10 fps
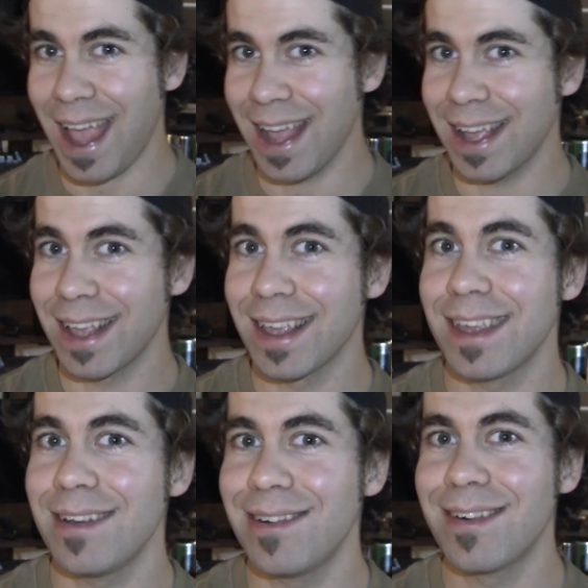
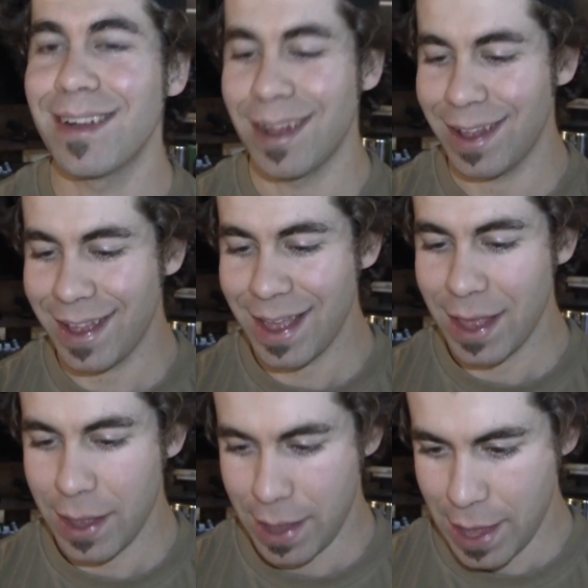Thank you.
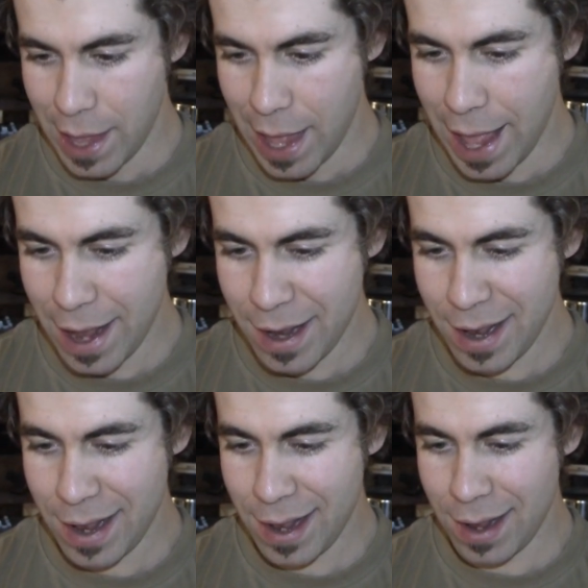
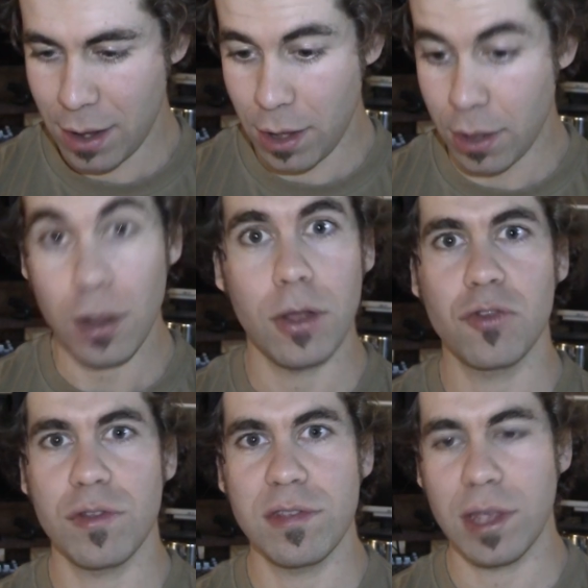And, euh,
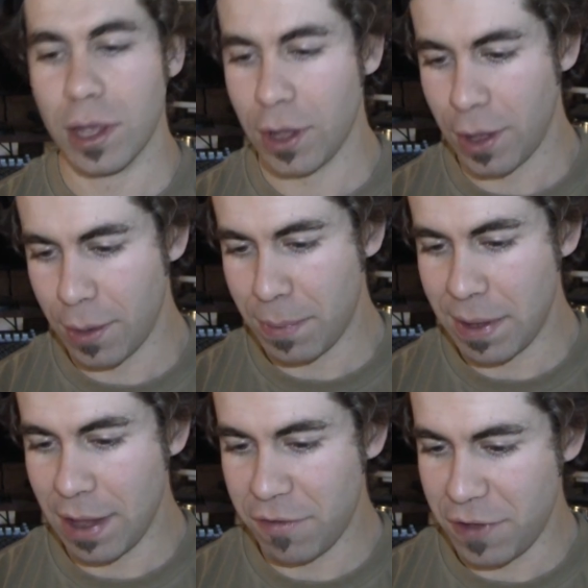je veux dire,
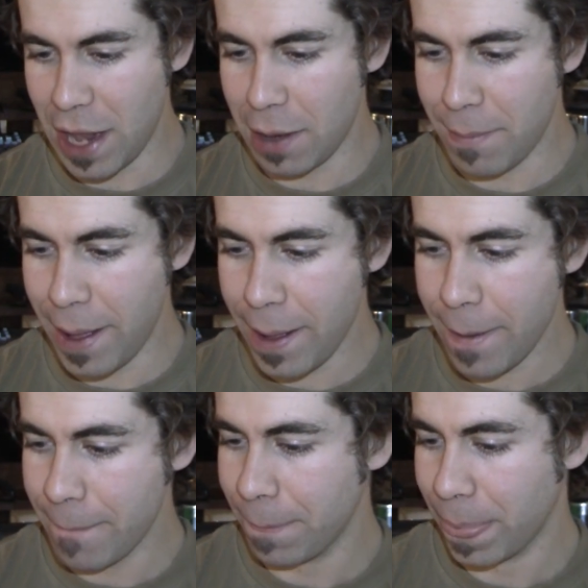et
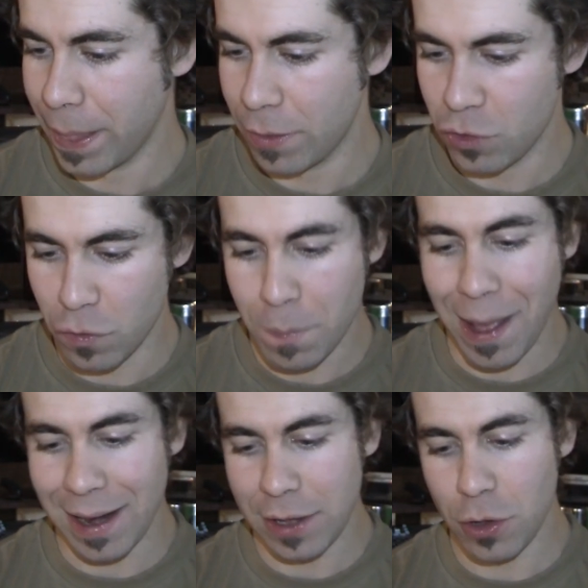finalement, je veux
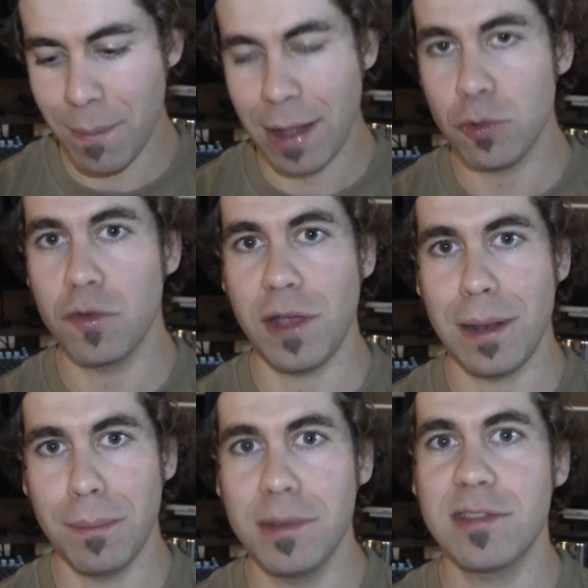parler de ma
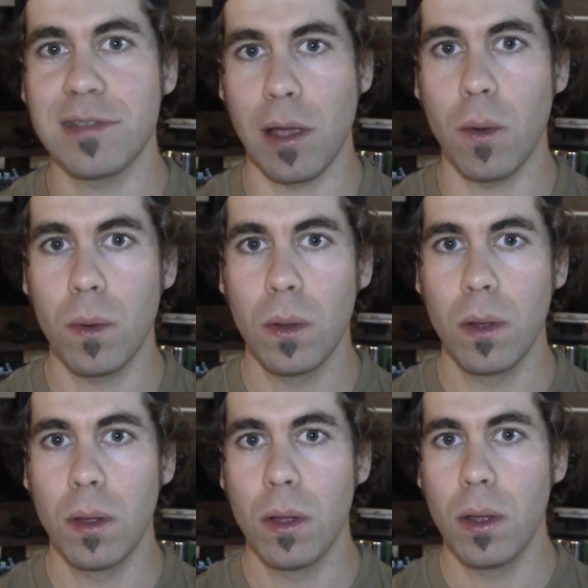nouvelle mission.
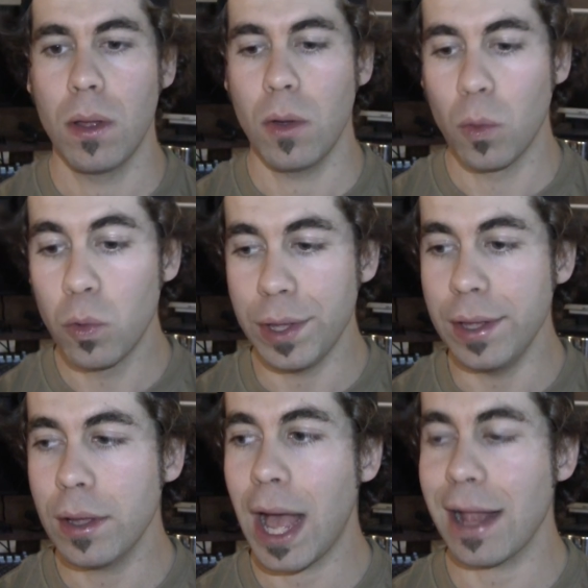
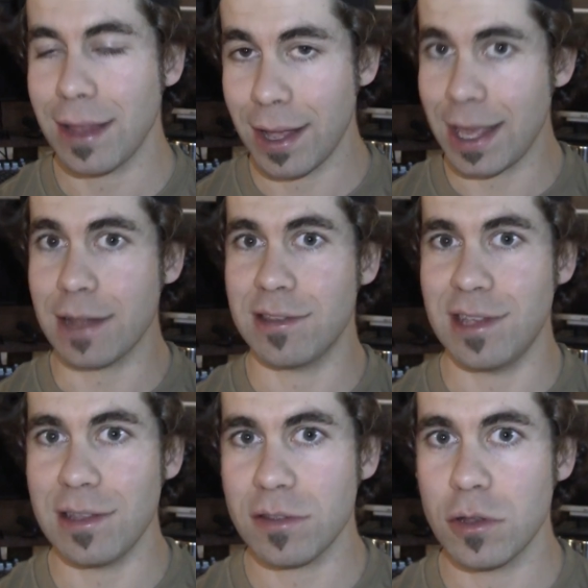Oui, en tant
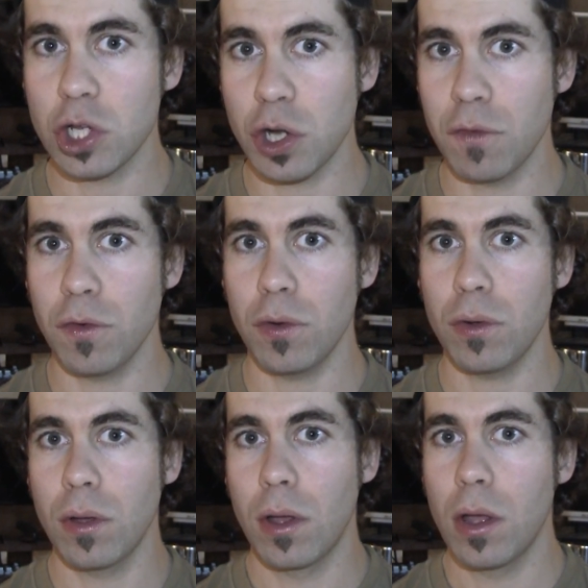qu'artiste, je
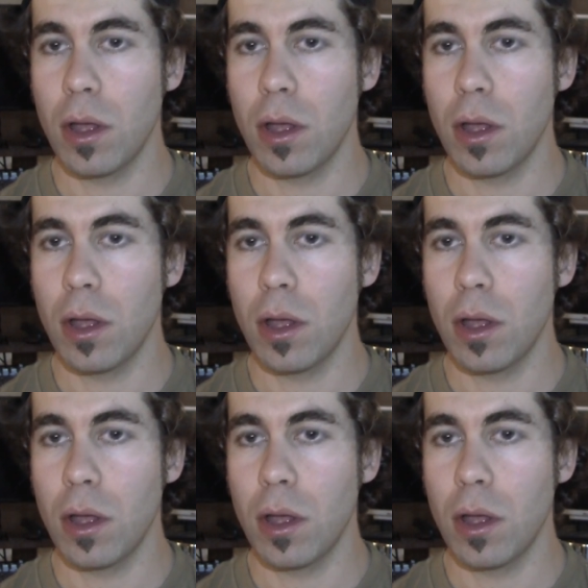veux